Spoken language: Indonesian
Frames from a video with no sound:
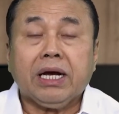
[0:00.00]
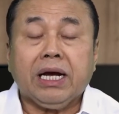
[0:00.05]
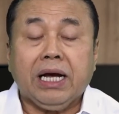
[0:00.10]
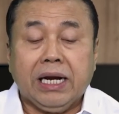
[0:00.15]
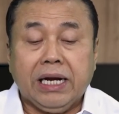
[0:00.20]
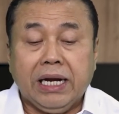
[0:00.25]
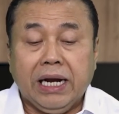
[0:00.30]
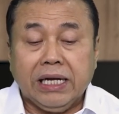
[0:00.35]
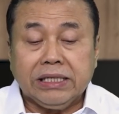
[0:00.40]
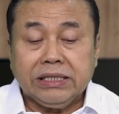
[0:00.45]

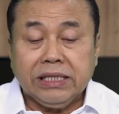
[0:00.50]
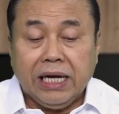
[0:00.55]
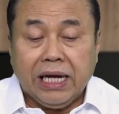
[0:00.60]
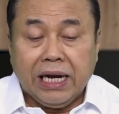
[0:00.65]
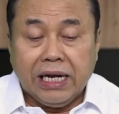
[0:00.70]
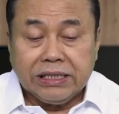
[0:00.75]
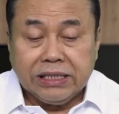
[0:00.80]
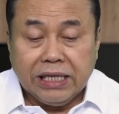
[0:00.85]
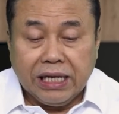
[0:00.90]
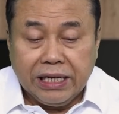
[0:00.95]
Karena asal
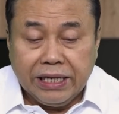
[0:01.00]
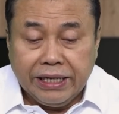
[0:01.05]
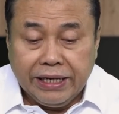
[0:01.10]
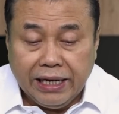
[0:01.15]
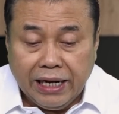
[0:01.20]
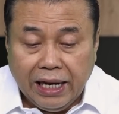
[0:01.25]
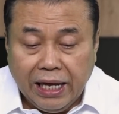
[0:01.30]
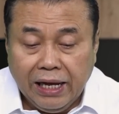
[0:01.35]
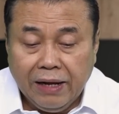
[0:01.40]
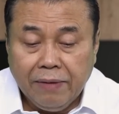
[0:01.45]
alasan
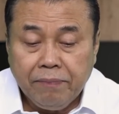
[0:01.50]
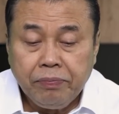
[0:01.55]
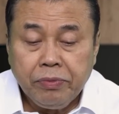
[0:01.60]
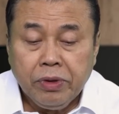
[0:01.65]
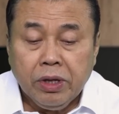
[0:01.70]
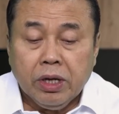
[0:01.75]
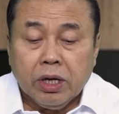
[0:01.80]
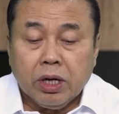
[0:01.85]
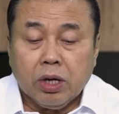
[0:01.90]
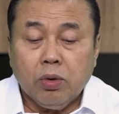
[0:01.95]
inilah
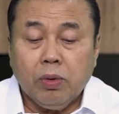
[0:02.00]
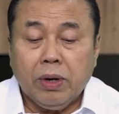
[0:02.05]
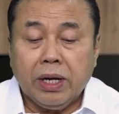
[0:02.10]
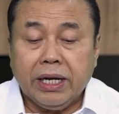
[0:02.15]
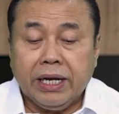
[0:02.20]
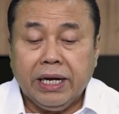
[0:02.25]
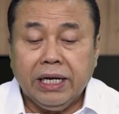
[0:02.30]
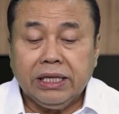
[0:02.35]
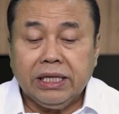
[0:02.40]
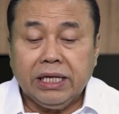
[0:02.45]

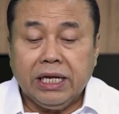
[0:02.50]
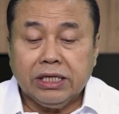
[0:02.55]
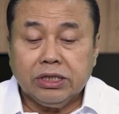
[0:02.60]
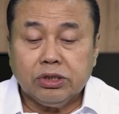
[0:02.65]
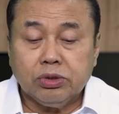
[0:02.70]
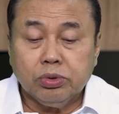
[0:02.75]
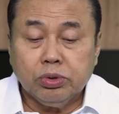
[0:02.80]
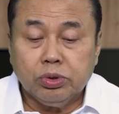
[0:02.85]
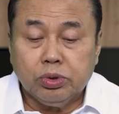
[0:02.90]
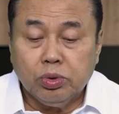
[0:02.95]
Keluarga tidak
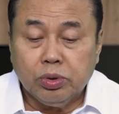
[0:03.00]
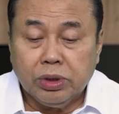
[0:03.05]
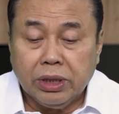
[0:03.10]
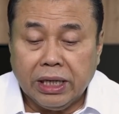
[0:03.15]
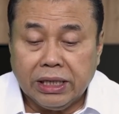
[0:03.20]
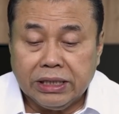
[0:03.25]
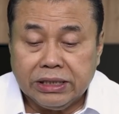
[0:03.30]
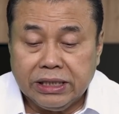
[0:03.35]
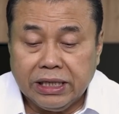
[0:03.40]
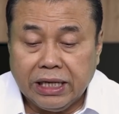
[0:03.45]
setuju
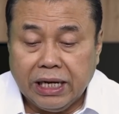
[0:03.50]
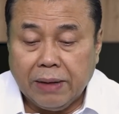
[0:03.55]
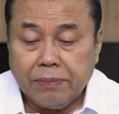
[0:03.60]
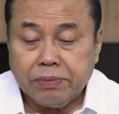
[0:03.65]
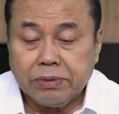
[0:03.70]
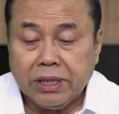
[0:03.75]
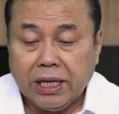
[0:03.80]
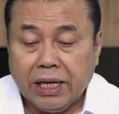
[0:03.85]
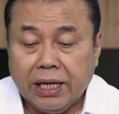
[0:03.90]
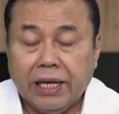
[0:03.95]
dengan
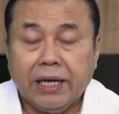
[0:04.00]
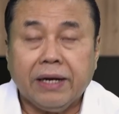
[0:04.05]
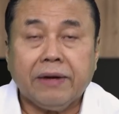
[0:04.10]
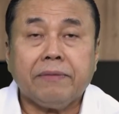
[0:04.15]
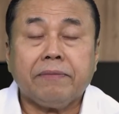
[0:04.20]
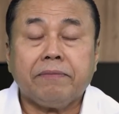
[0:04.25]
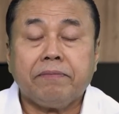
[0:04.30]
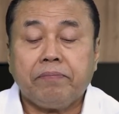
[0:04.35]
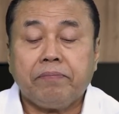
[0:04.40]
sikap saya.